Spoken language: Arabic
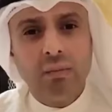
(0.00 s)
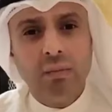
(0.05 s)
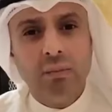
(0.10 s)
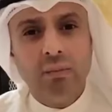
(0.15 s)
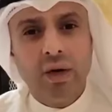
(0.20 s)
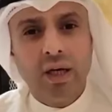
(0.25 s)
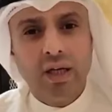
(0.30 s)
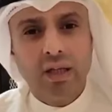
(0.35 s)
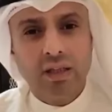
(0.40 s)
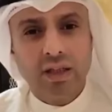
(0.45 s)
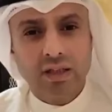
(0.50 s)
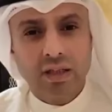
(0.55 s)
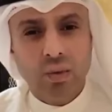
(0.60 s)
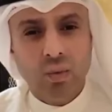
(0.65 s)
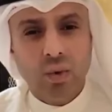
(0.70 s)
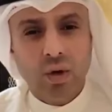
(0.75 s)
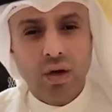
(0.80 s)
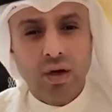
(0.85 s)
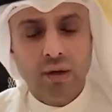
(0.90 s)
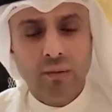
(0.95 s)
مما
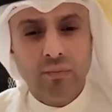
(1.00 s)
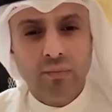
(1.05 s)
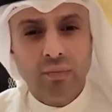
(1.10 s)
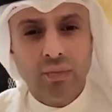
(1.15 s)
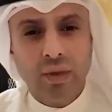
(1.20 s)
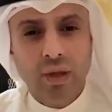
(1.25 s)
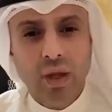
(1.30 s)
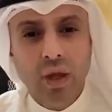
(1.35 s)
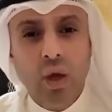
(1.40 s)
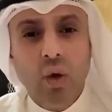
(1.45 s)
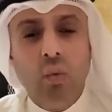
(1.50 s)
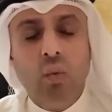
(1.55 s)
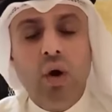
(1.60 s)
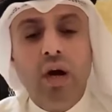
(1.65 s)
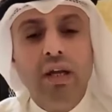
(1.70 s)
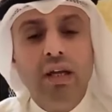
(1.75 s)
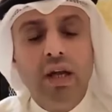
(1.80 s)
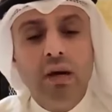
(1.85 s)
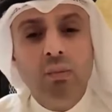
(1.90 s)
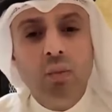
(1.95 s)
نتصوره
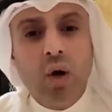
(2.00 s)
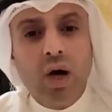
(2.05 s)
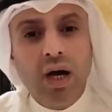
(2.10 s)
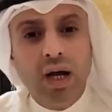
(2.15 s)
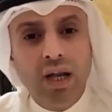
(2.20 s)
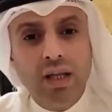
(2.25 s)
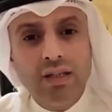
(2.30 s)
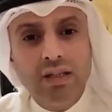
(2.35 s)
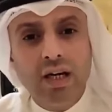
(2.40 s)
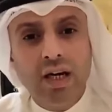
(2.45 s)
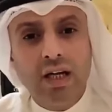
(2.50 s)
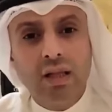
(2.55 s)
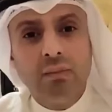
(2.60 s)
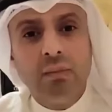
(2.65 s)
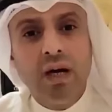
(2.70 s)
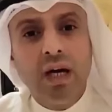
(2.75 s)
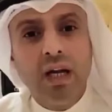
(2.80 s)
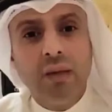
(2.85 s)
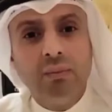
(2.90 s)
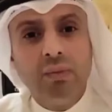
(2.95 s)
وأن المعالجات
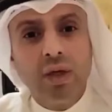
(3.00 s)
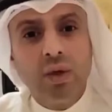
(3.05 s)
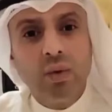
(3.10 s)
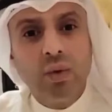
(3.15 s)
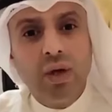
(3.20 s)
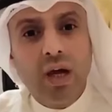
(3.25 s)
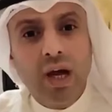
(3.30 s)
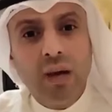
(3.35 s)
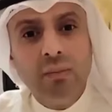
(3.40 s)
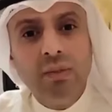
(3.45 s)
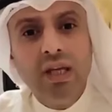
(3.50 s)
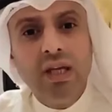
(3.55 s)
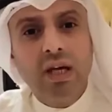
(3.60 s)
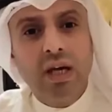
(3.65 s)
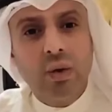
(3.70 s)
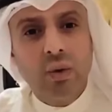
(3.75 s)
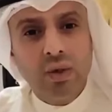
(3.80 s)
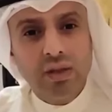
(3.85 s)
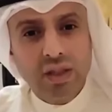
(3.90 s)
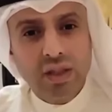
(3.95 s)
ما لم تكن
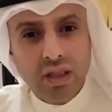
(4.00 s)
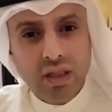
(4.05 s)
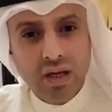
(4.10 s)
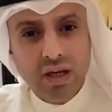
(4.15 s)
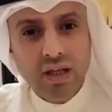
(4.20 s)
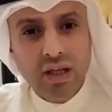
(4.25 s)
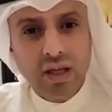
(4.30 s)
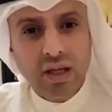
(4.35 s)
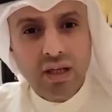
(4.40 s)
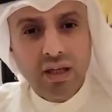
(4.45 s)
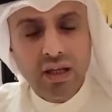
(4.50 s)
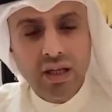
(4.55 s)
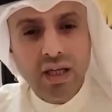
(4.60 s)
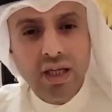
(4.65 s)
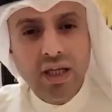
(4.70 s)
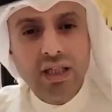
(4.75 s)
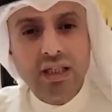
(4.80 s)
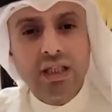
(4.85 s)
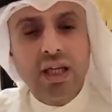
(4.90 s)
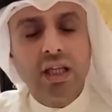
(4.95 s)
عميقة وجذرية
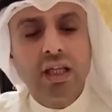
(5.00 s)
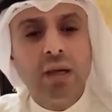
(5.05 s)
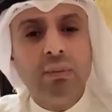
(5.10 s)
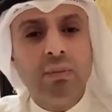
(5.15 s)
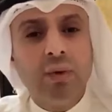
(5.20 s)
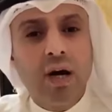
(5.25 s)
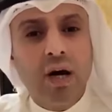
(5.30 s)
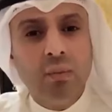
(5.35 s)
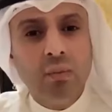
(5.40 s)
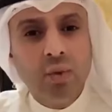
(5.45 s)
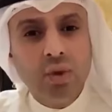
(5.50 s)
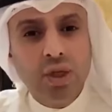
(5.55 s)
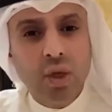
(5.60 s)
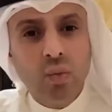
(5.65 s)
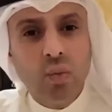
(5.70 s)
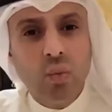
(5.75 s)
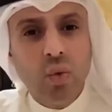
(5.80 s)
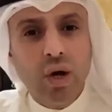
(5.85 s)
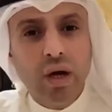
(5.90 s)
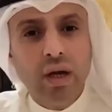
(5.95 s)
ستبقى
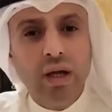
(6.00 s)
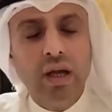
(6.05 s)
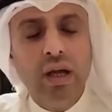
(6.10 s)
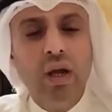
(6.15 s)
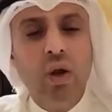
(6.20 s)
مشوهة